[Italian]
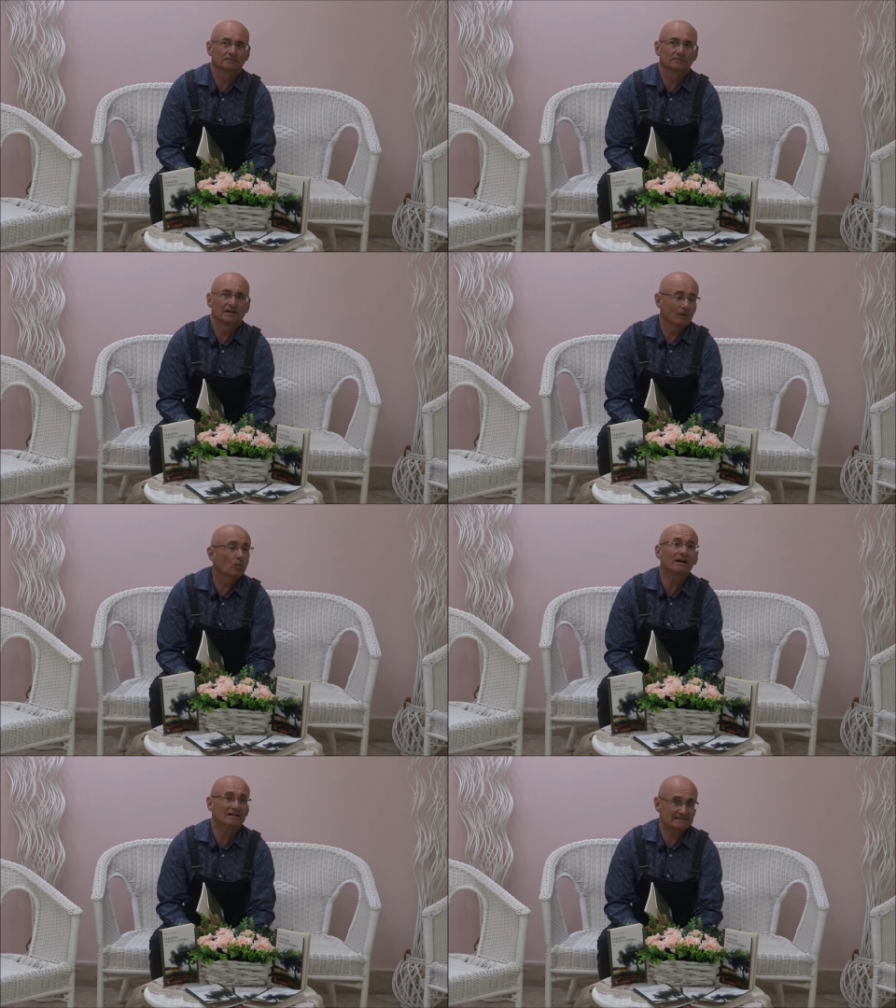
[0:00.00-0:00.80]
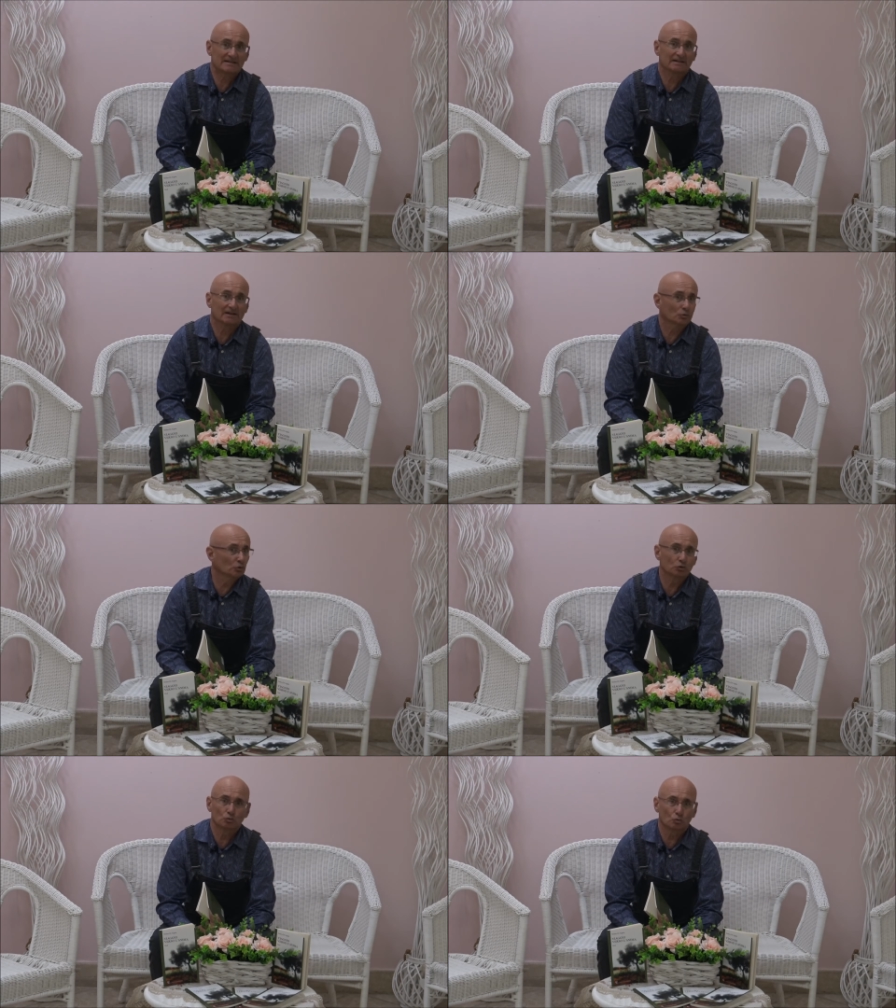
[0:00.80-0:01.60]
le guerre segnano
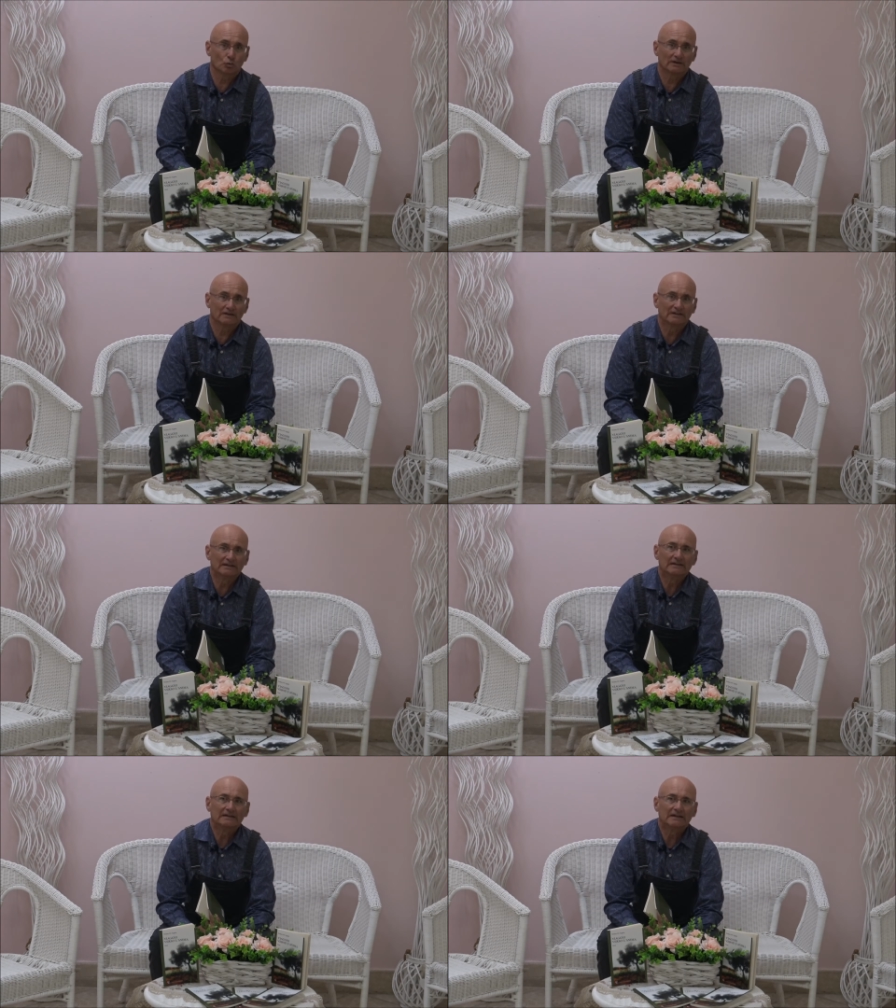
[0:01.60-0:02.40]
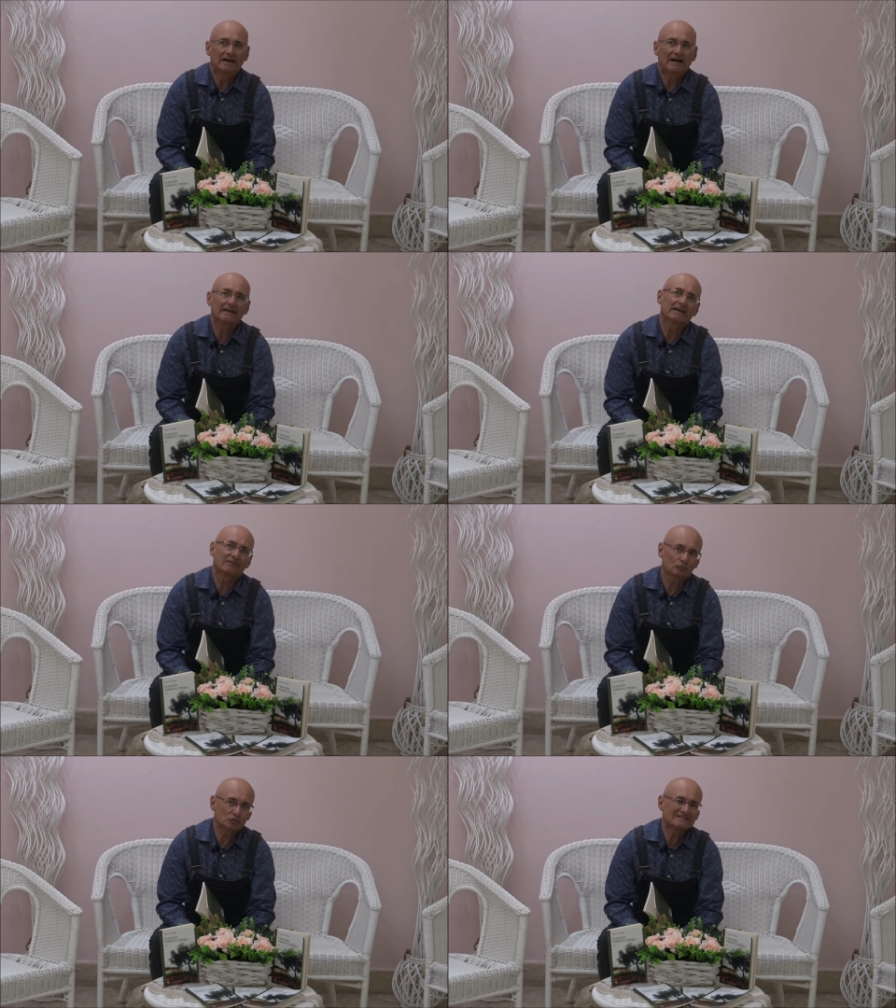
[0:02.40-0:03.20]
chiunque, anche
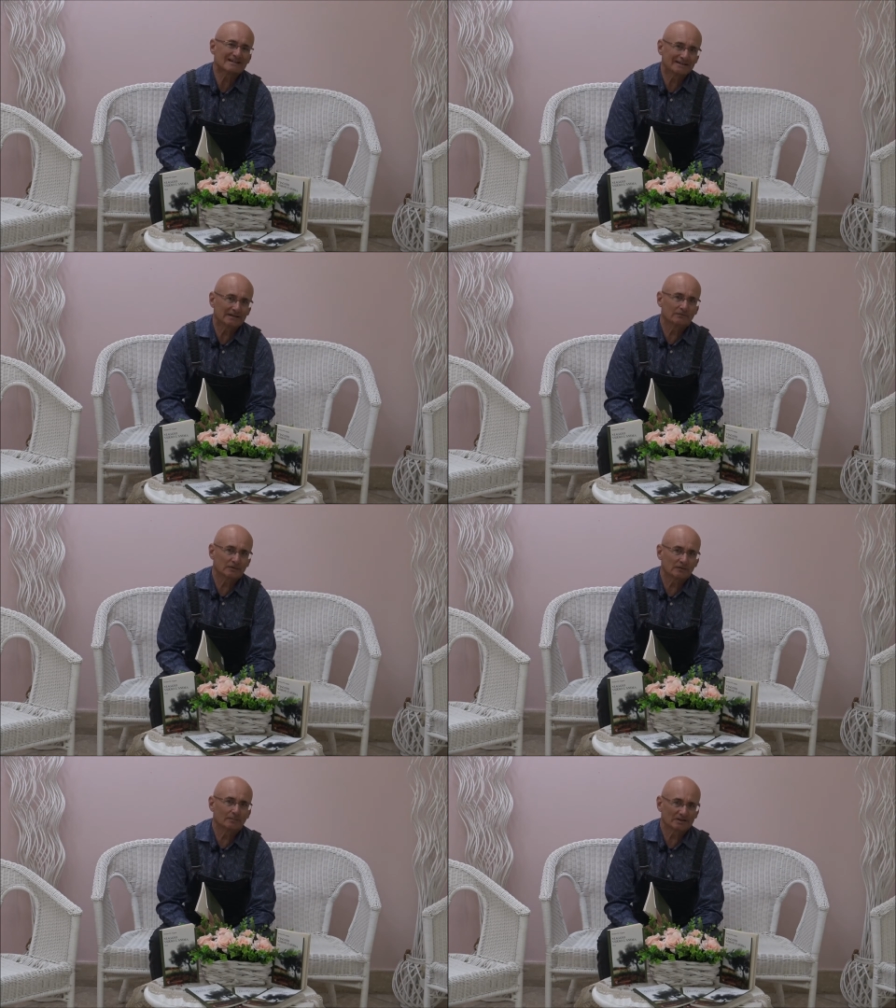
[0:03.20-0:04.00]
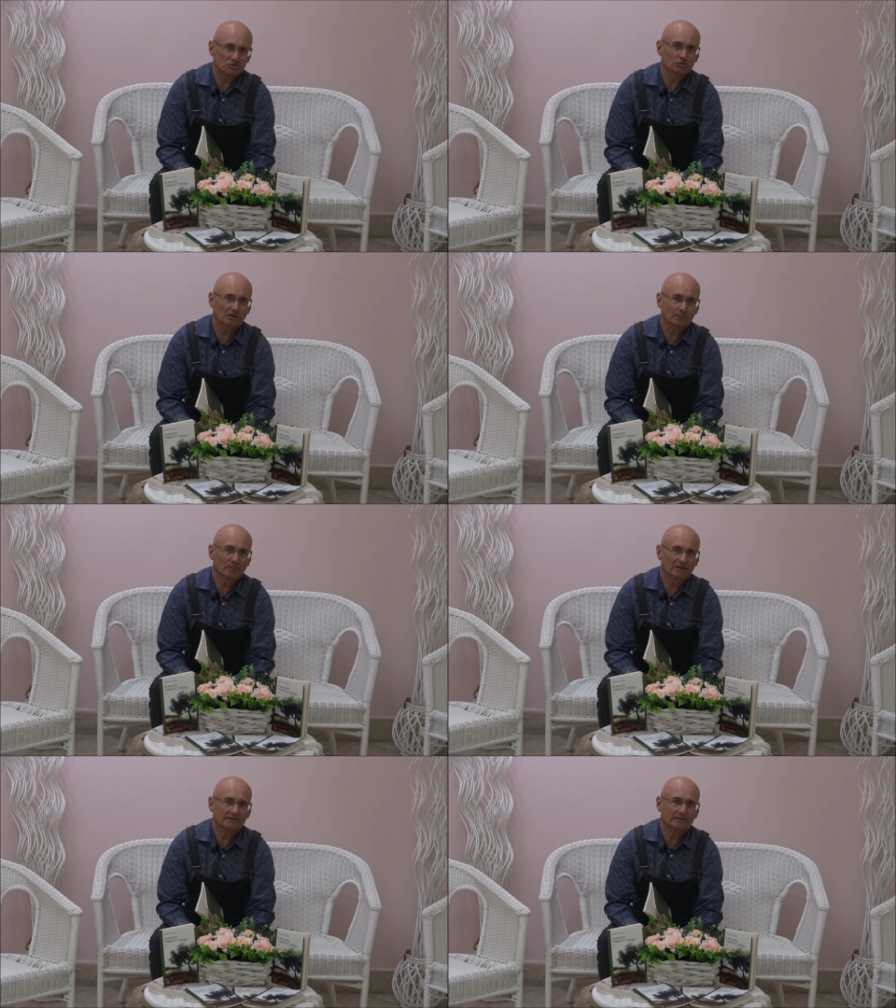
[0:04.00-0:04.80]
forse chi le vive
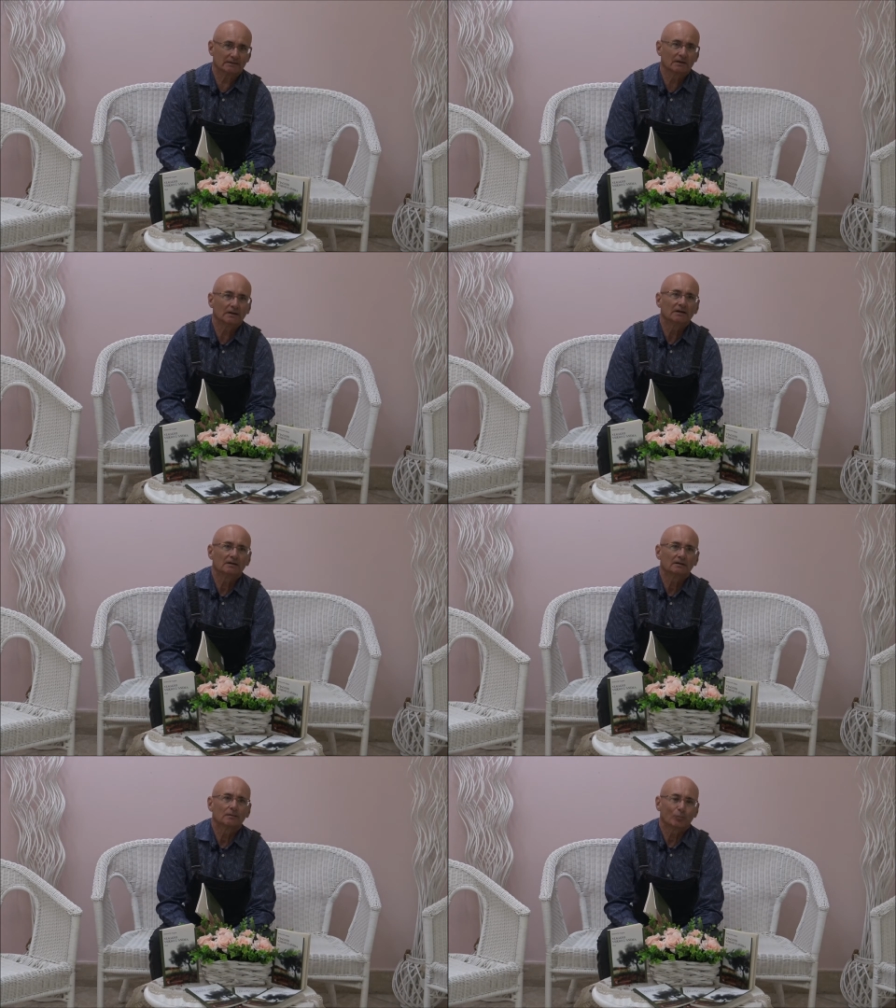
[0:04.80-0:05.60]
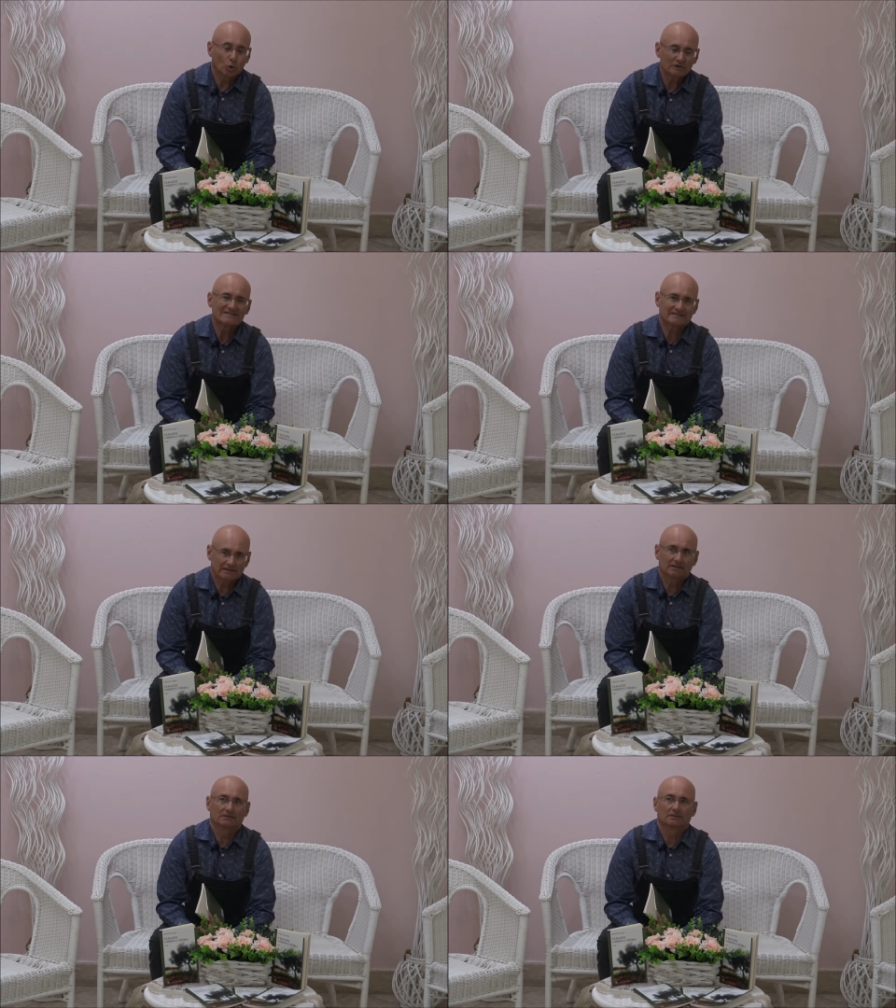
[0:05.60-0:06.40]
marginalmente. Poi se
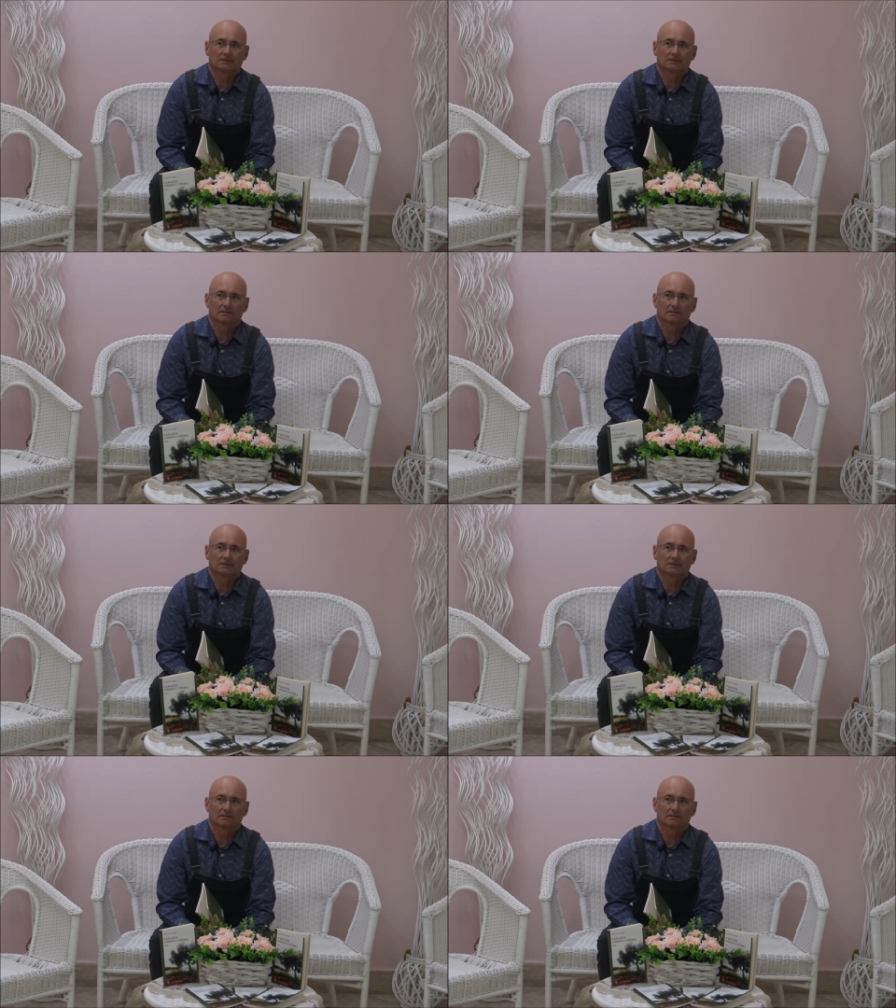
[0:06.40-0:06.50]
eh,